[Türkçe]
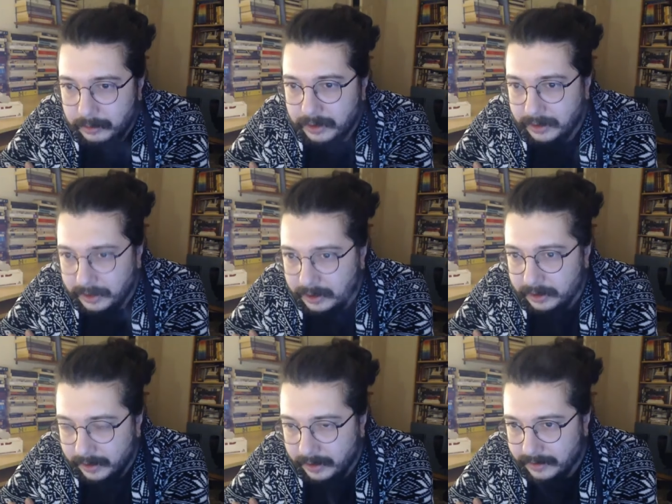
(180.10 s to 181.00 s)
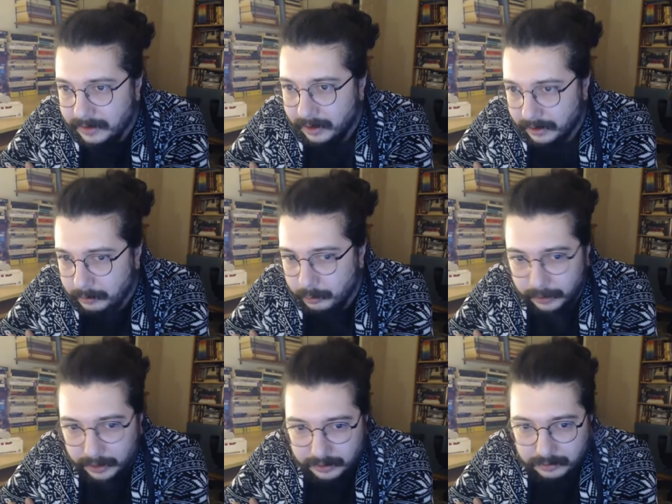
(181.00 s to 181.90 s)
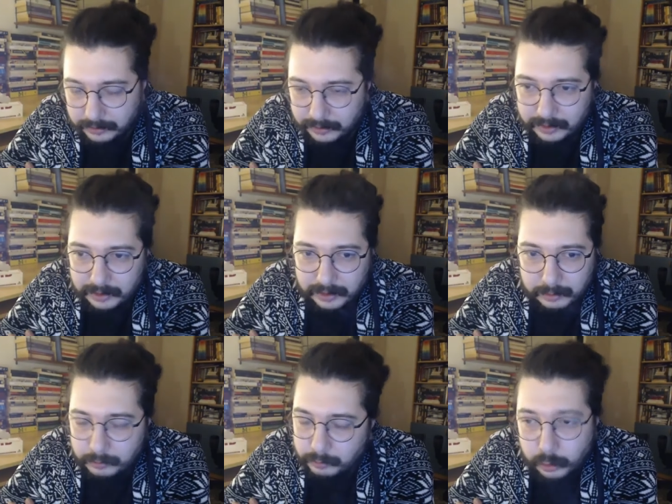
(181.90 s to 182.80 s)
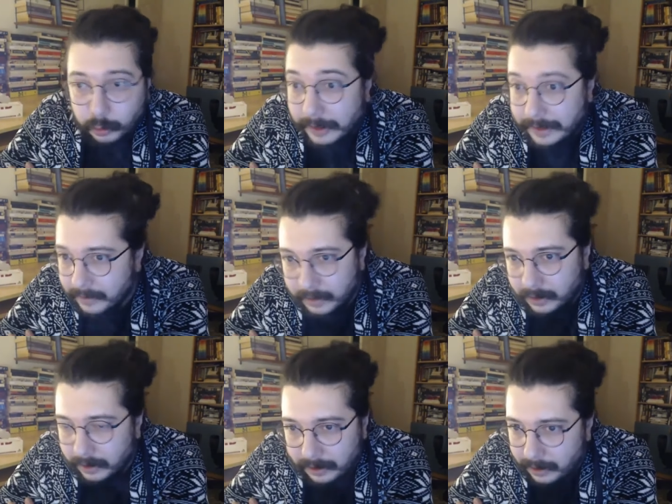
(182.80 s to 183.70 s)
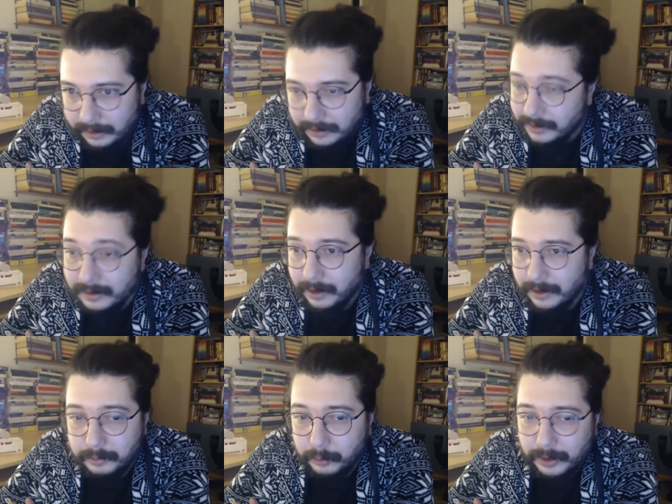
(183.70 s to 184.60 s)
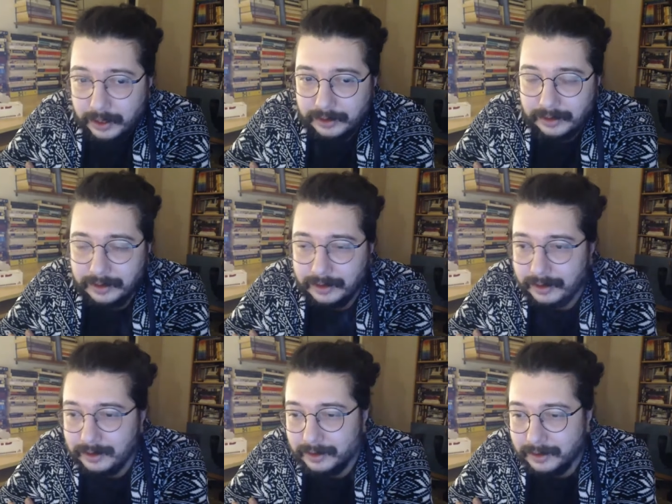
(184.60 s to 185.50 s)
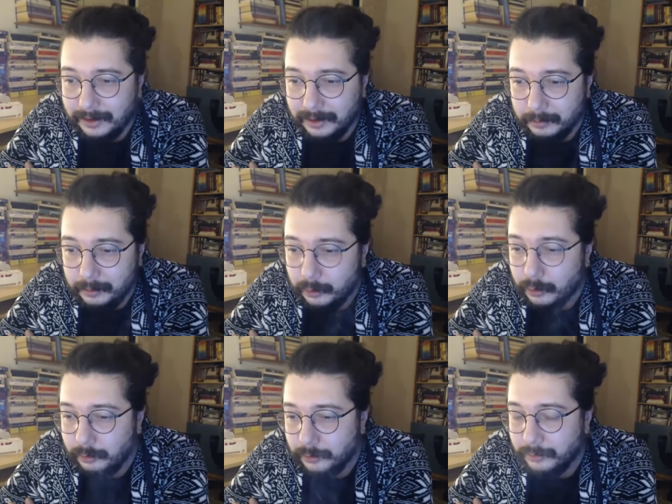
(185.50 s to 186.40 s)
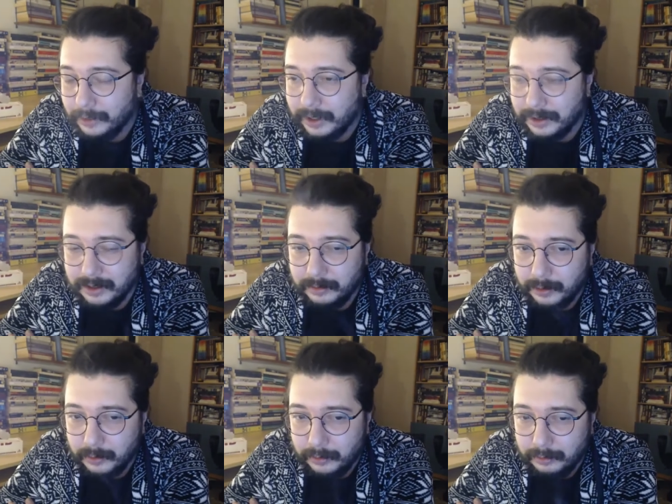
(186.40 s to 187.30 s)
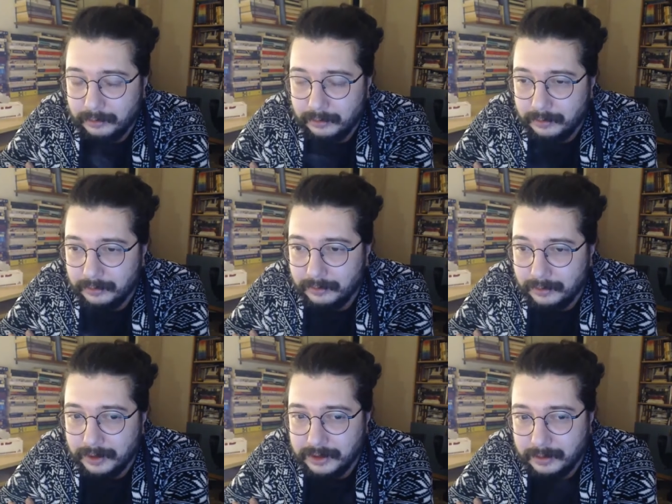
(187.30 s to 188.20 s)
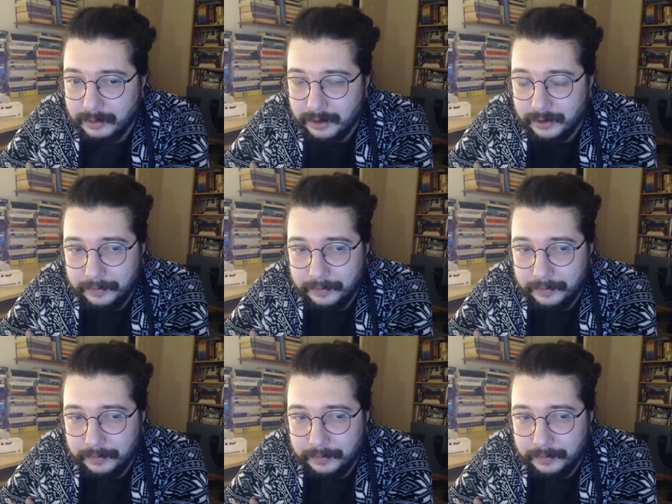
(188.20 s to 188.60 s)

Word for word: bir dine sahip olan, protestan ahlakına sahip olan bir toplumda yaşamak oldu. Yaşamak.